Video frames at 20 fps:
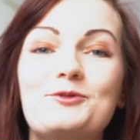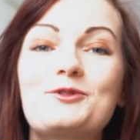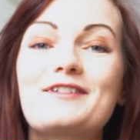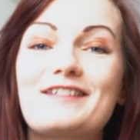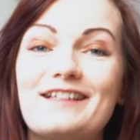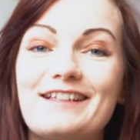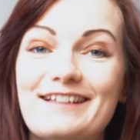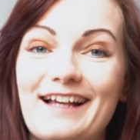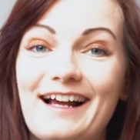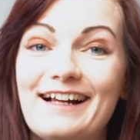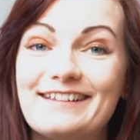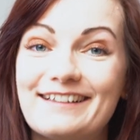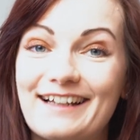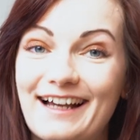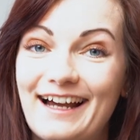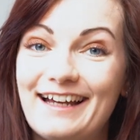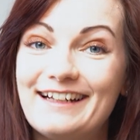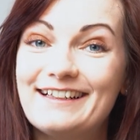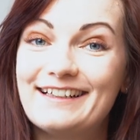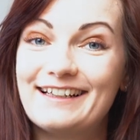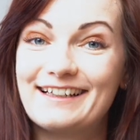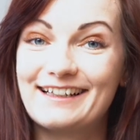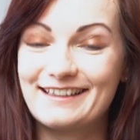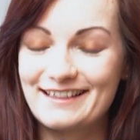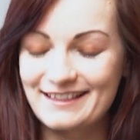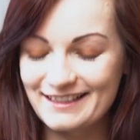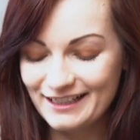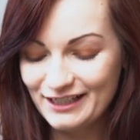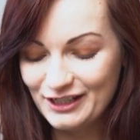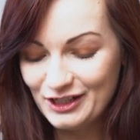gut. Es ist halt eine Ride
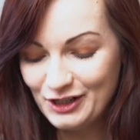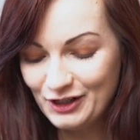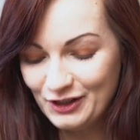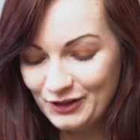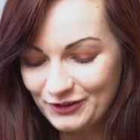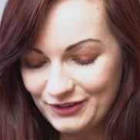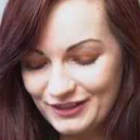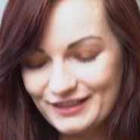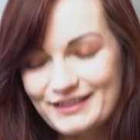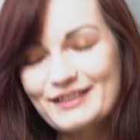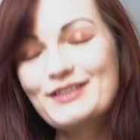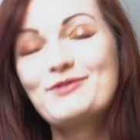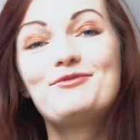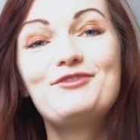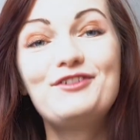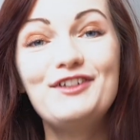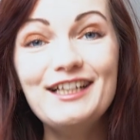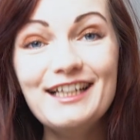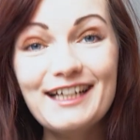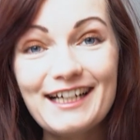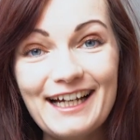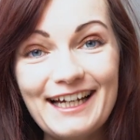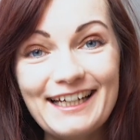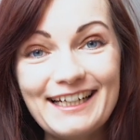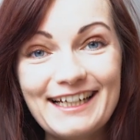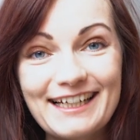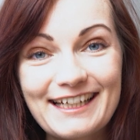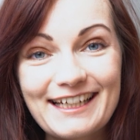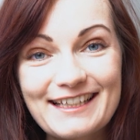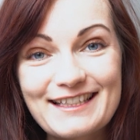Leggings. Und es gibt viele
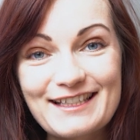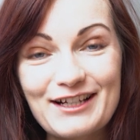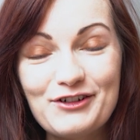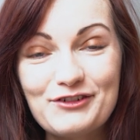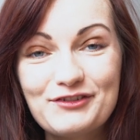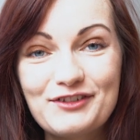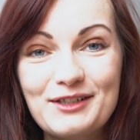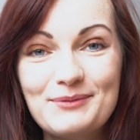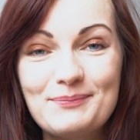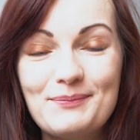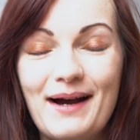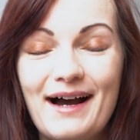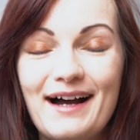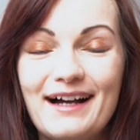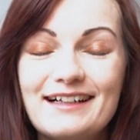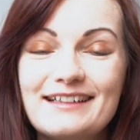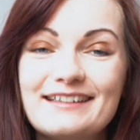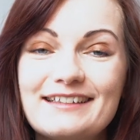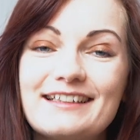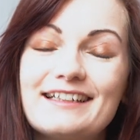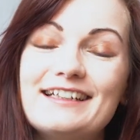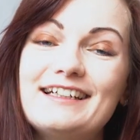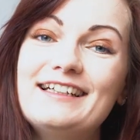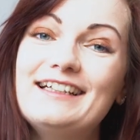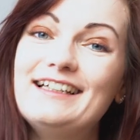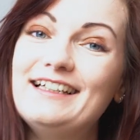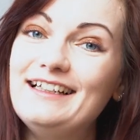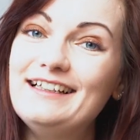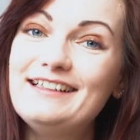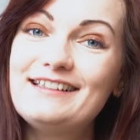Ride Leggings auf dem Markt,
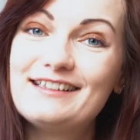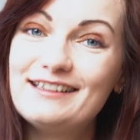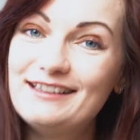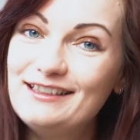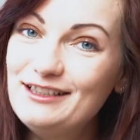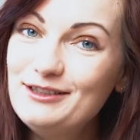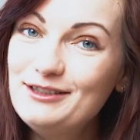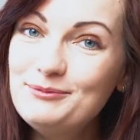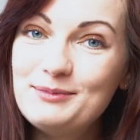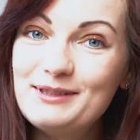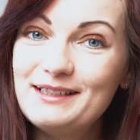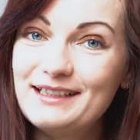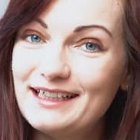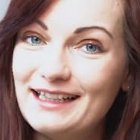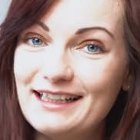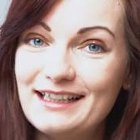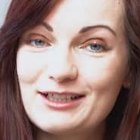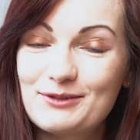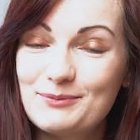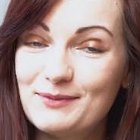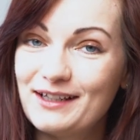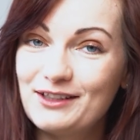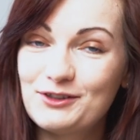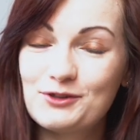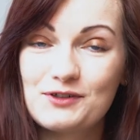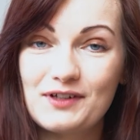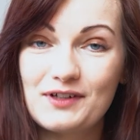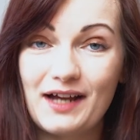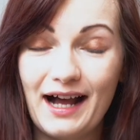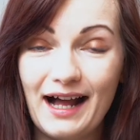ich liebe die allgemein
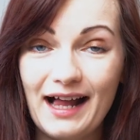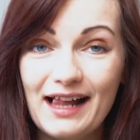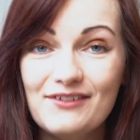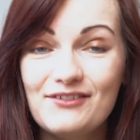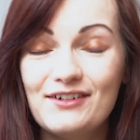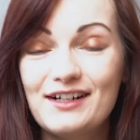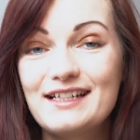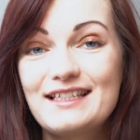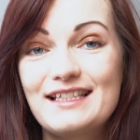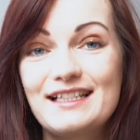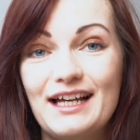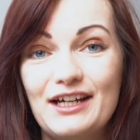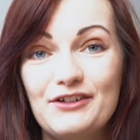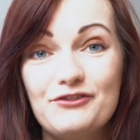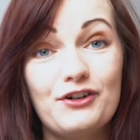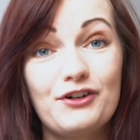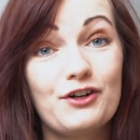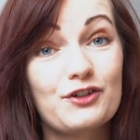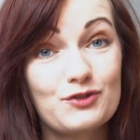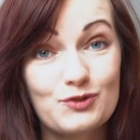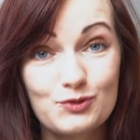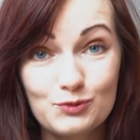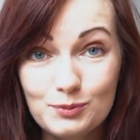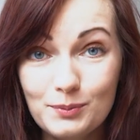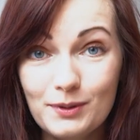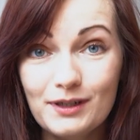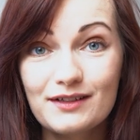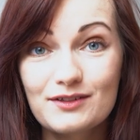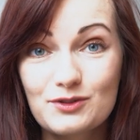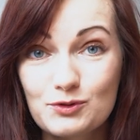total, weil sie einfach
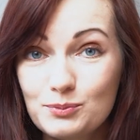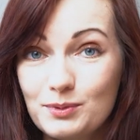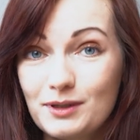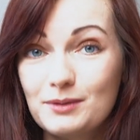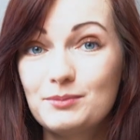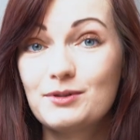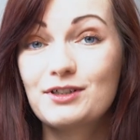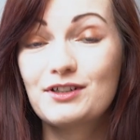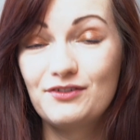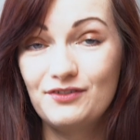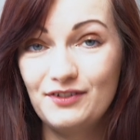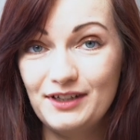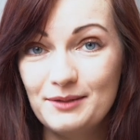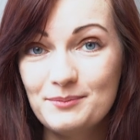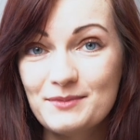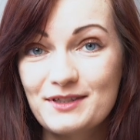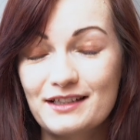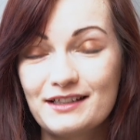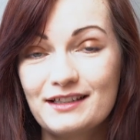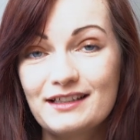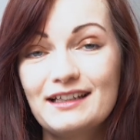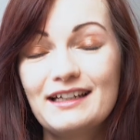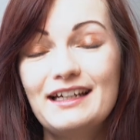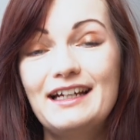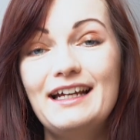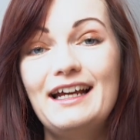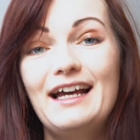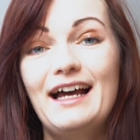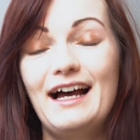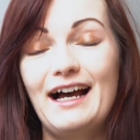super, super bequem sind.
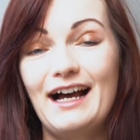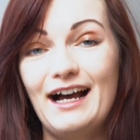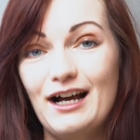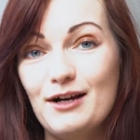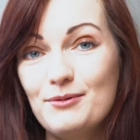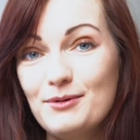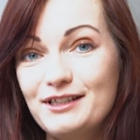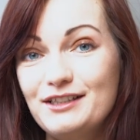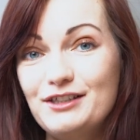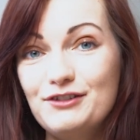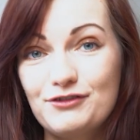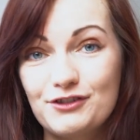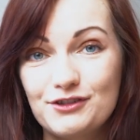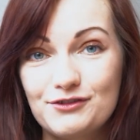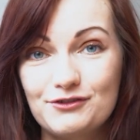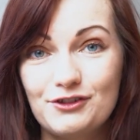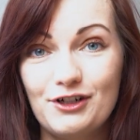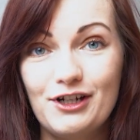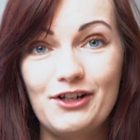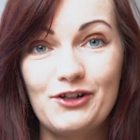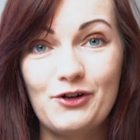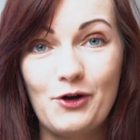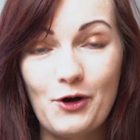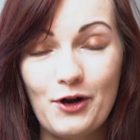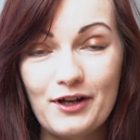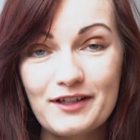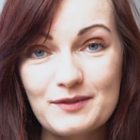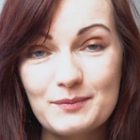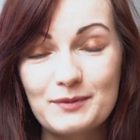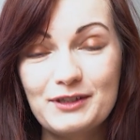Aber die von Royal
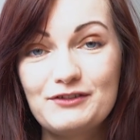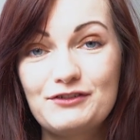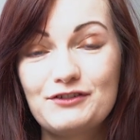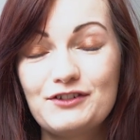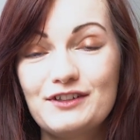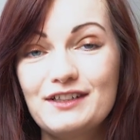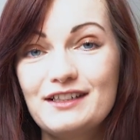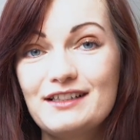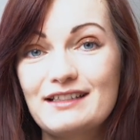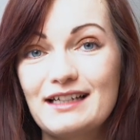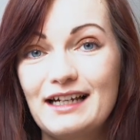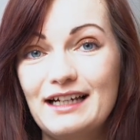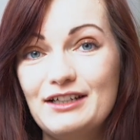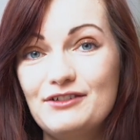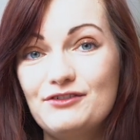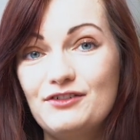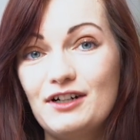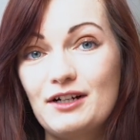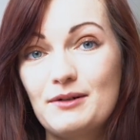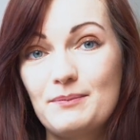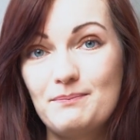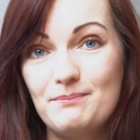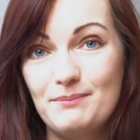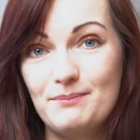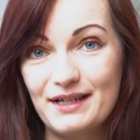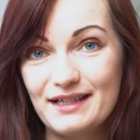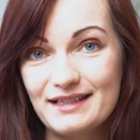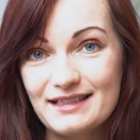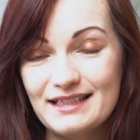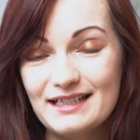Horseman finde ich einfach
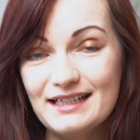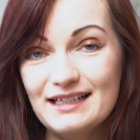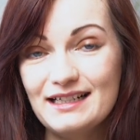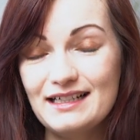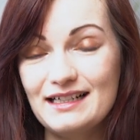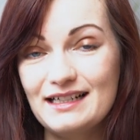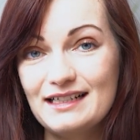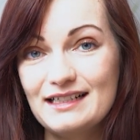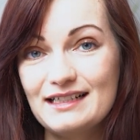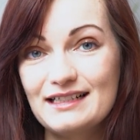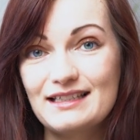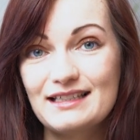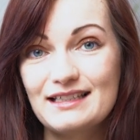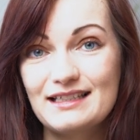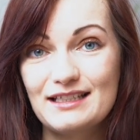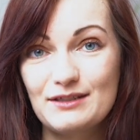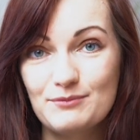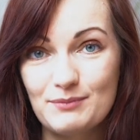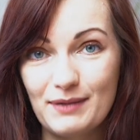besser als die